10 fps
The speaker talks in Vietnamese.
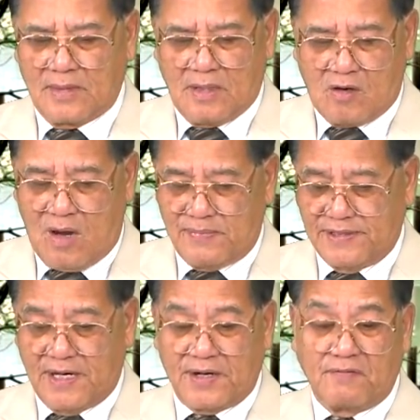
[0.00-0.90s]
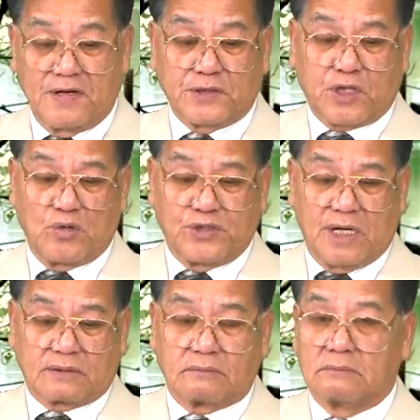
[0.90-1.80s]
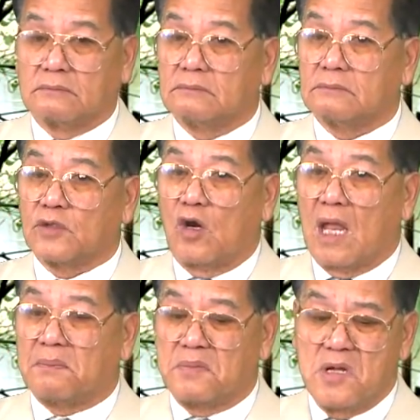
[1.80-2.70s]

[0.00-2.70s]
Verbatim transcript: Còn bây giờ nó vẫn tiêu diệt, đối lập,